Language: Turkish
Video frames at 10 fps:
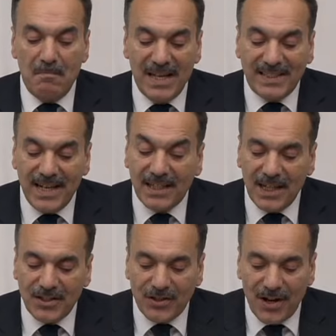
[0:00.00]

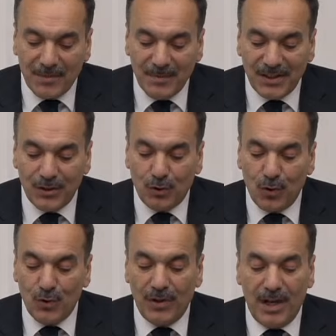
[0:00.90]
meslektaşlarımızın
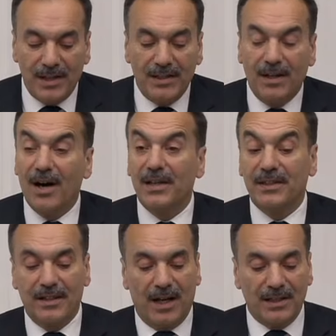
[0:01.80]
sorunlarının
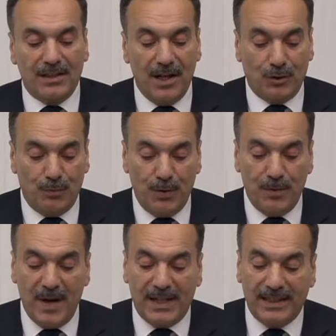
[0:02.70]
halının altına
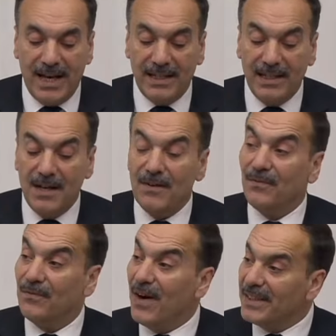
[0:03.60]
süpürmekten
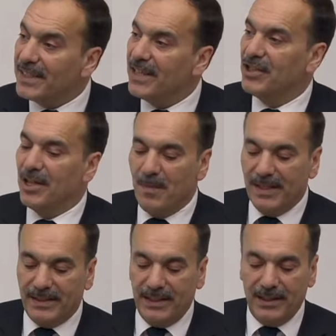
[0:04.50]

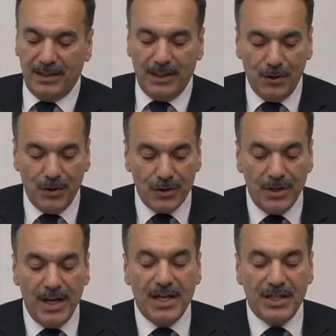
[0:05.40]
vazgeçilmesini
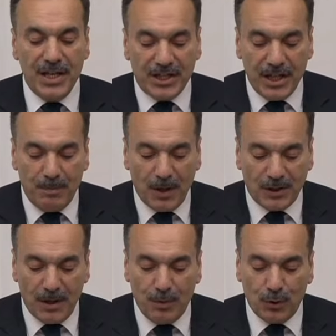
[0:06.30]
diliyor. Yeşil
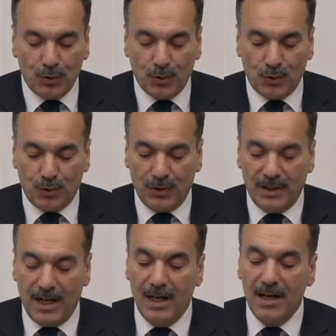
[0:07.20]
pasaport
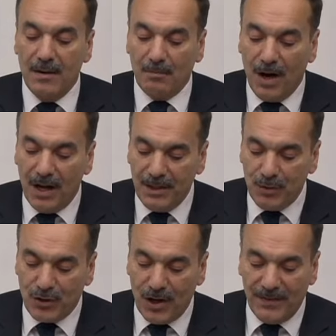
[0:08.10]
hususunda
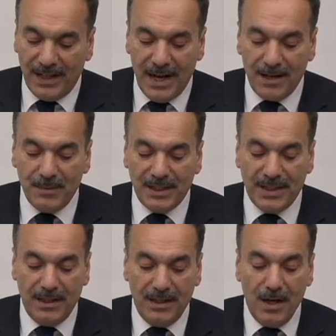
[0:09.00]
mali
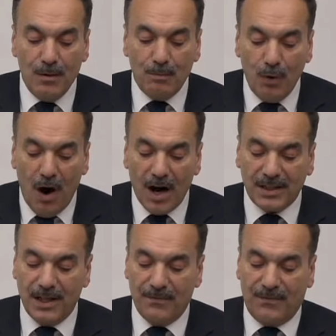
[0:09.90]
müşavirlerimizin bu
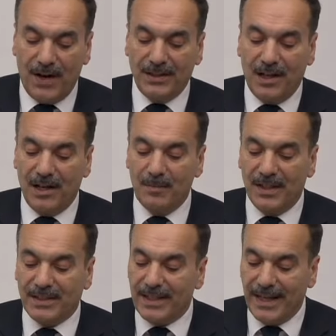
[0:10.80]
haktan
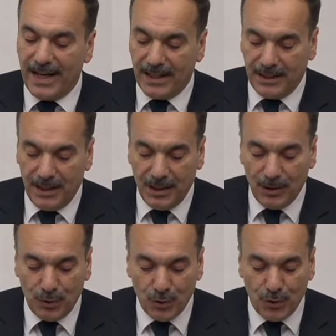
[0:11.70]
faydalanması
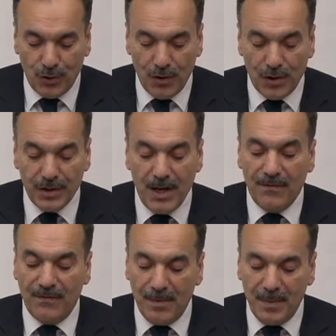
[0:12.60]
gerektiğini düşünüyor
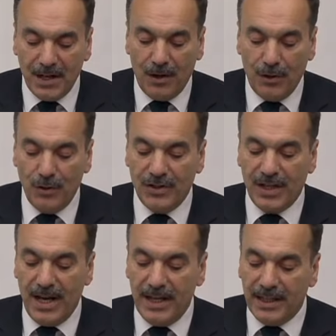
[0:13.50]
ve bir an
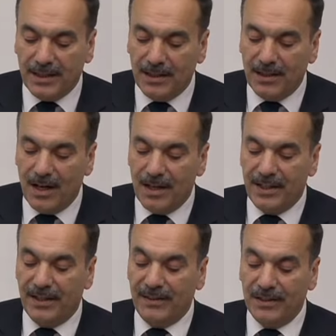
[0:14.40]
önce
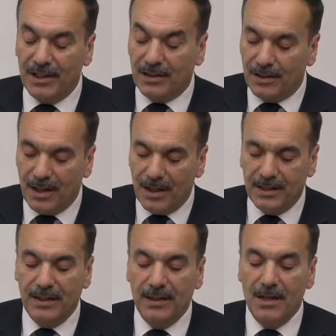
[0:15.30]
iktidarı
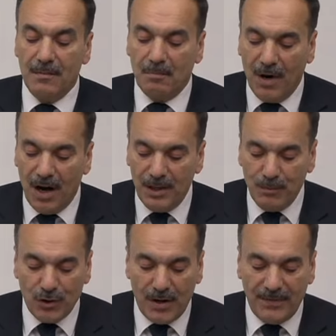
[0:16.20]
iktidarı mali